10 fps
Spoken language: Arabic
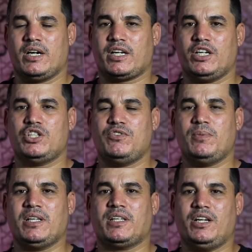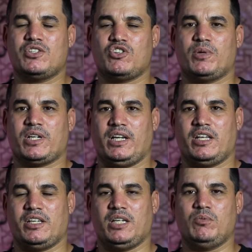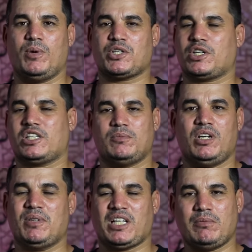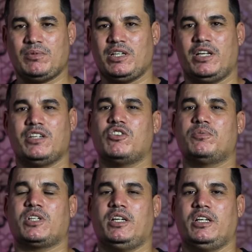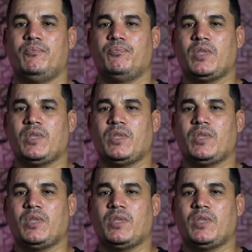راح يجي في بالك راح نجاوبك عليه يعني مباشره بلا ما تخمم تلقاني جاوبتك عليه